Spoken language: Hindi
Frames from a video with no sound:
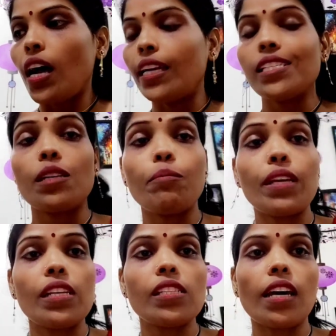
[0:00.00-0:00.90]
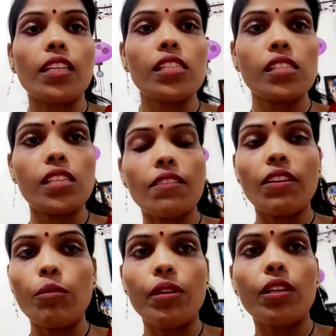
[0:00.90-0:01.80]
आगे जब मैं सारी चीज़ें
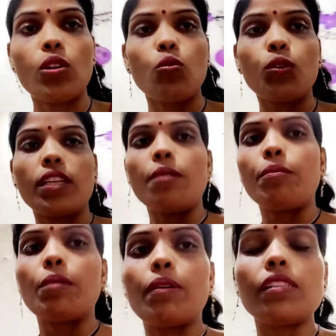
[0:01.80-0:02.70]
अवेलेबल कर लूँगी ना अपने